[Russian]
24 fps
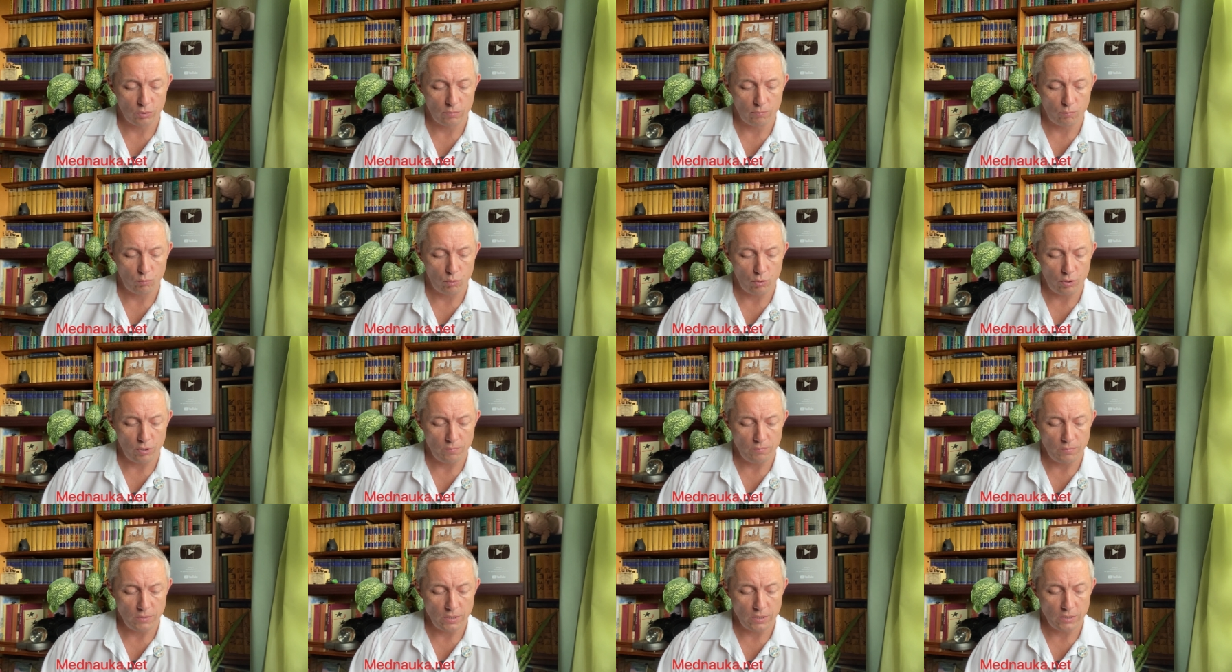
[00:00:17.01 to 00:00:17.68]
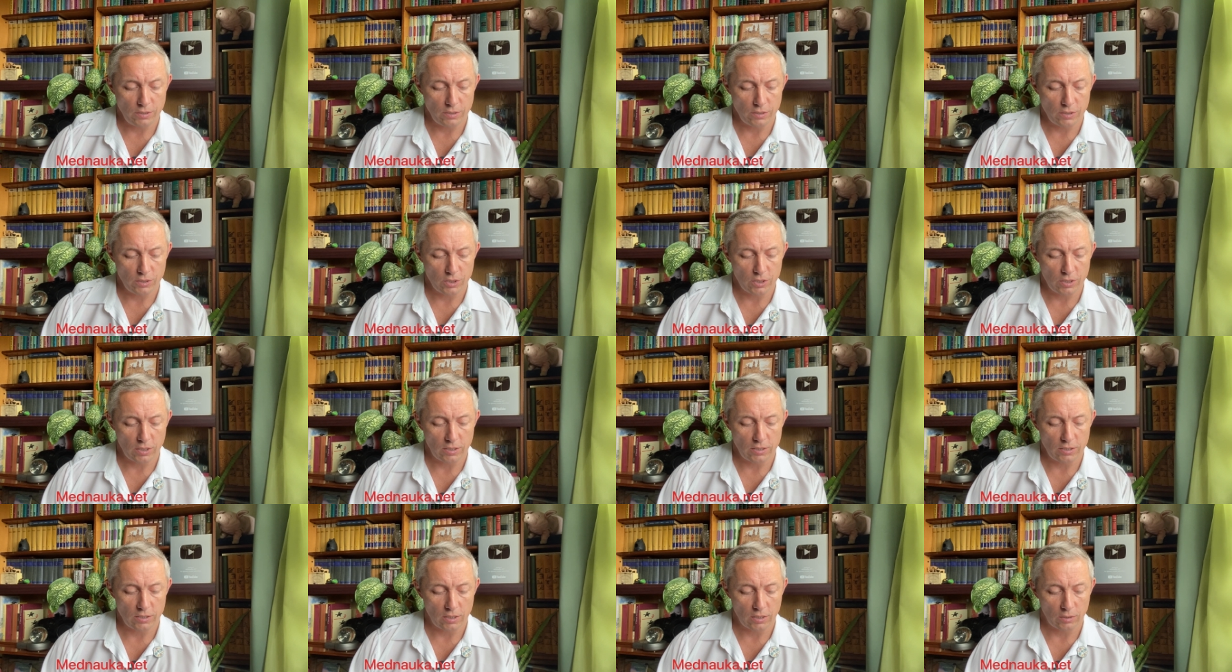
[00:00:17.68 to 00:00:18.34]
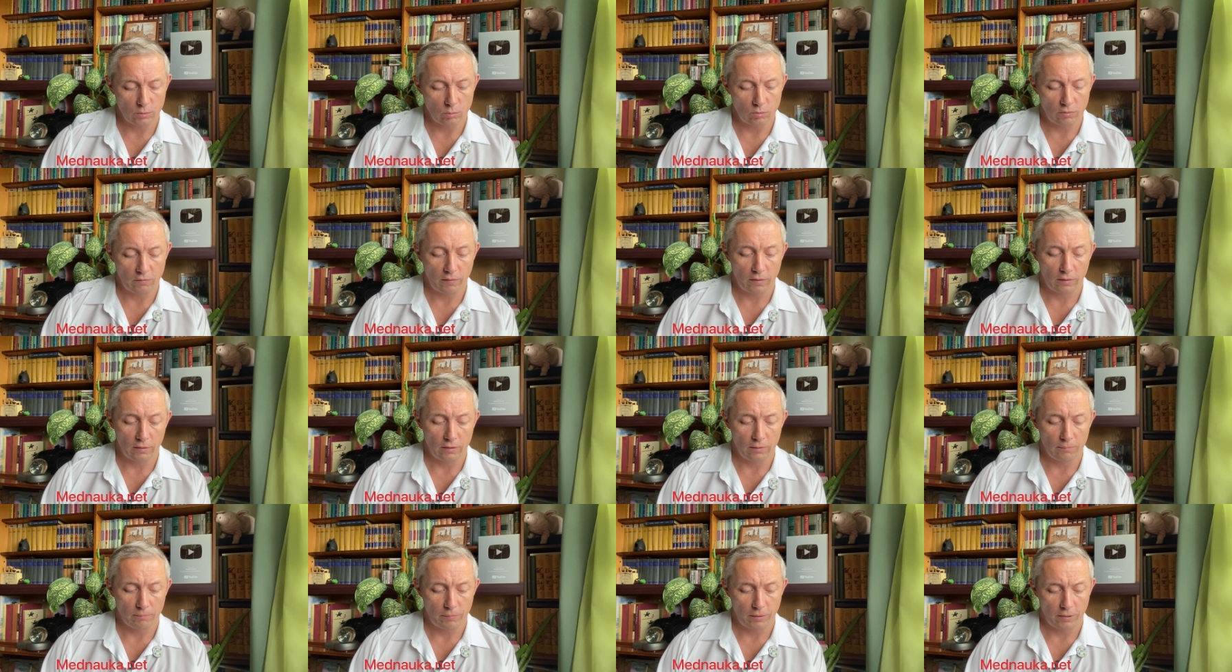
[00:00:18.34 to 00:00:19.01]
булимии, снижать тягу к
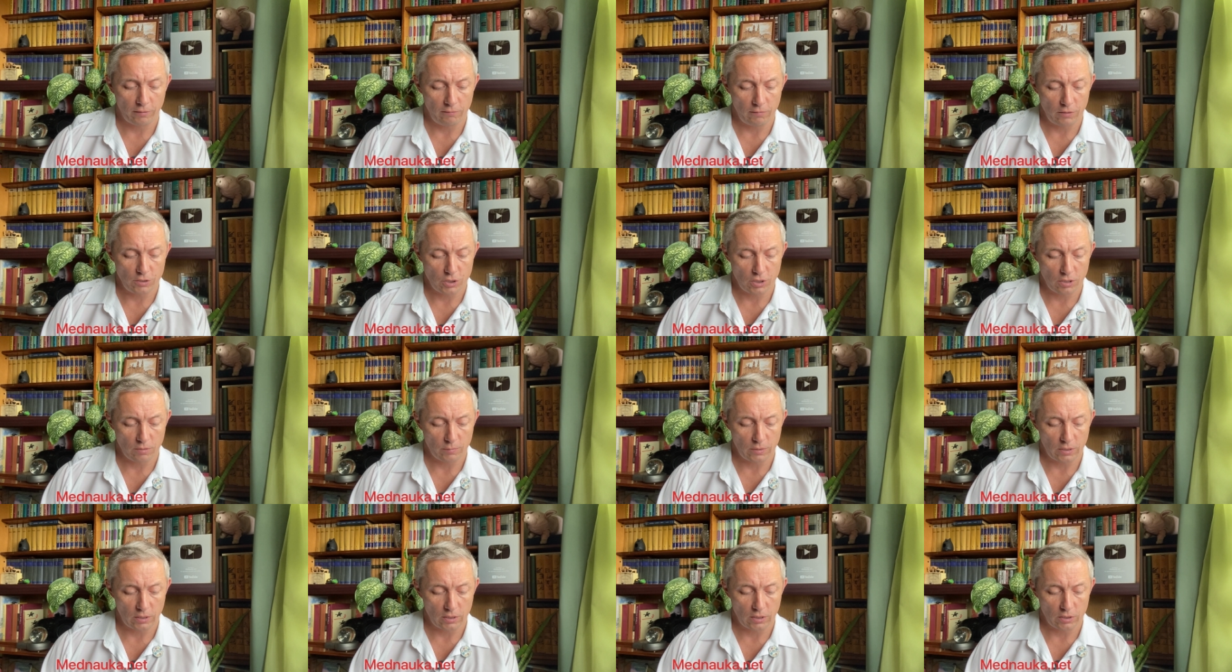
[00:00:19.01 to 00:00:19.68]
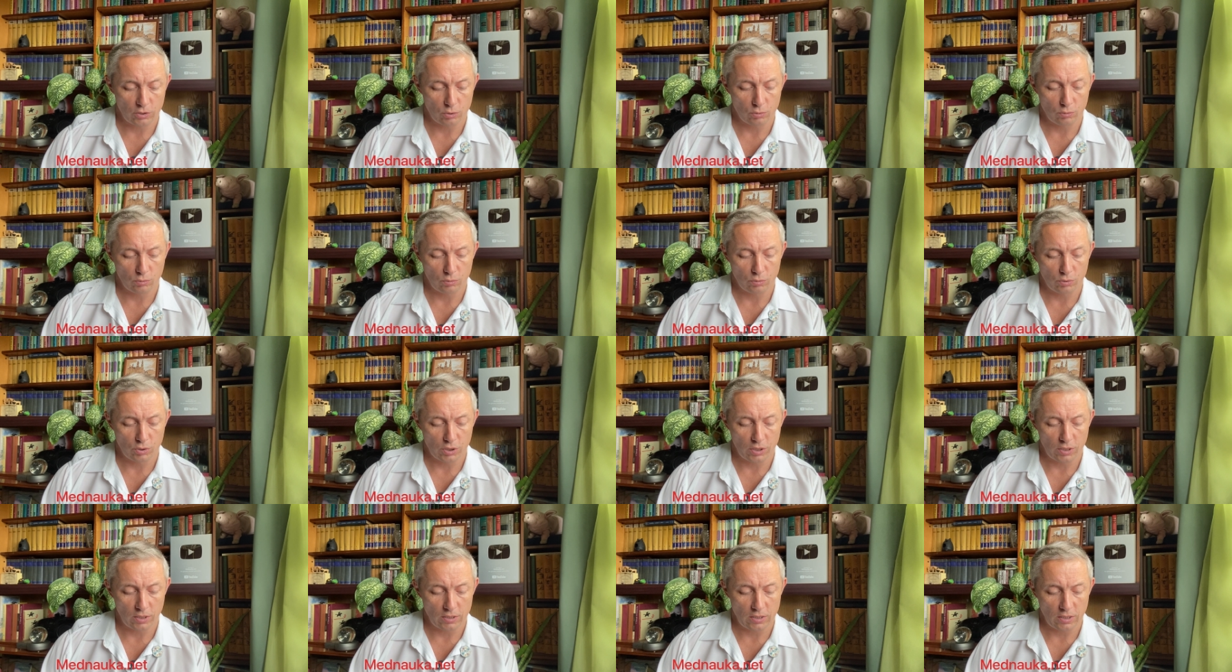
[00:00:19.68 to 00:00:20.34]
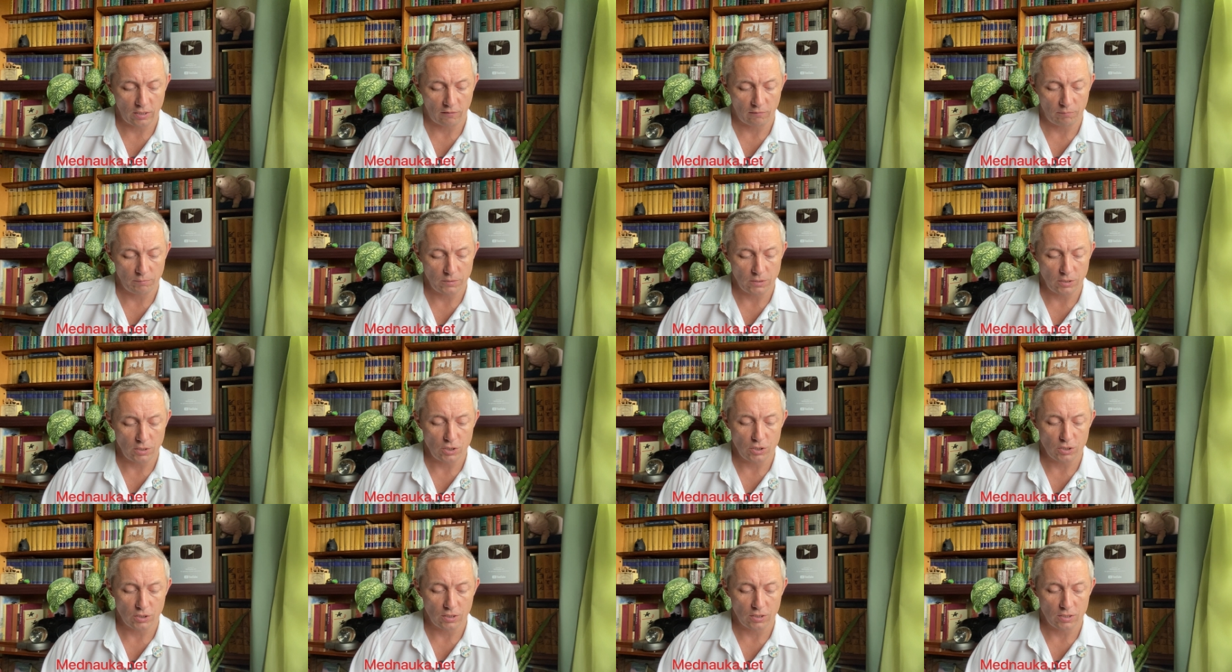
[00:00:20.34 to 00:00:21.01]
вредным привычкам, а также улучшать
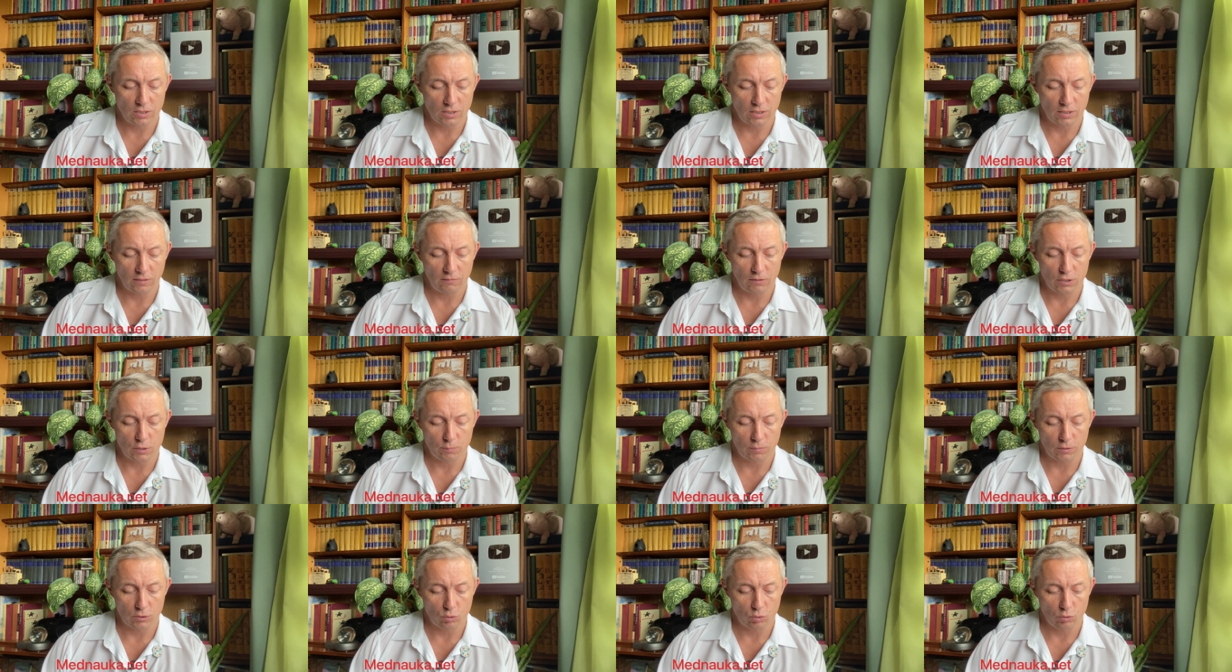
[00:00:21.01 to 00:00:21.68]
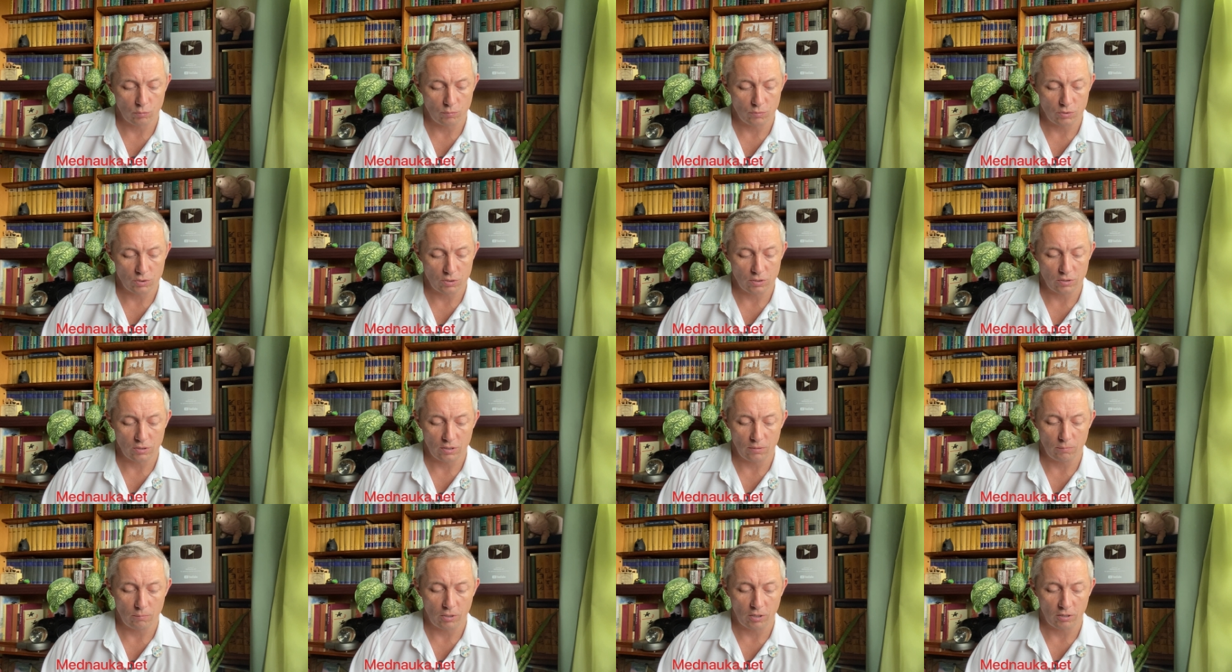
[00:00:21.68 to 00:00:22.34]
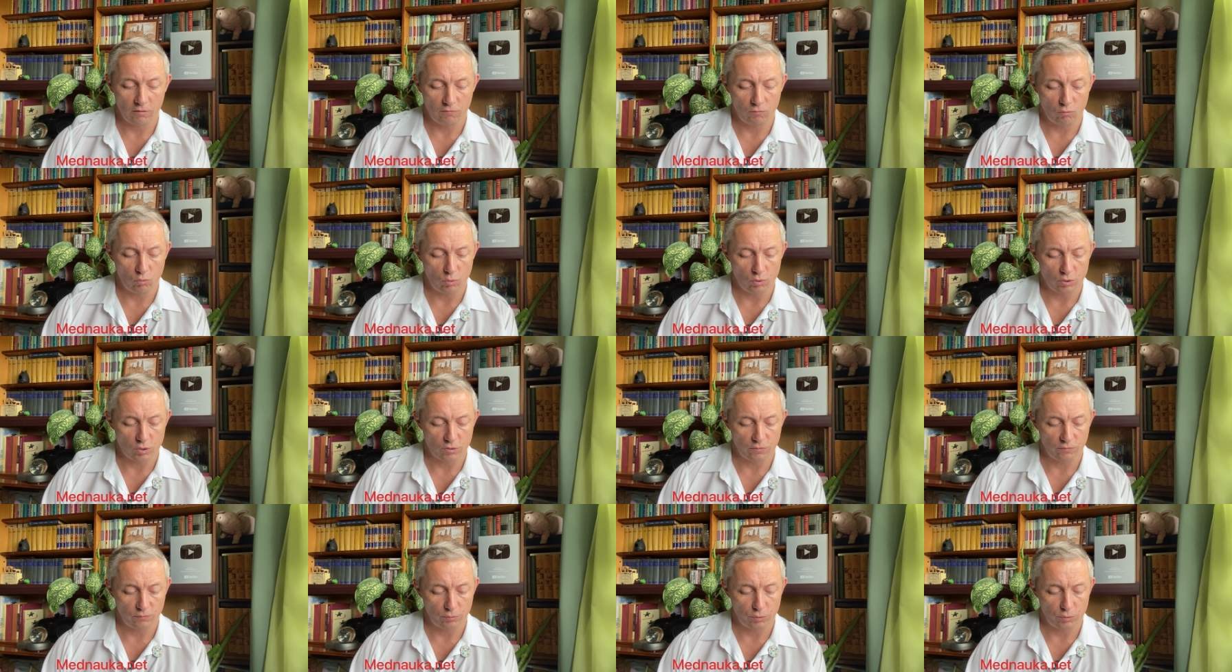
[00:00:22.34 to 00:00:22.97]
арифметические языковые способности добровольцев.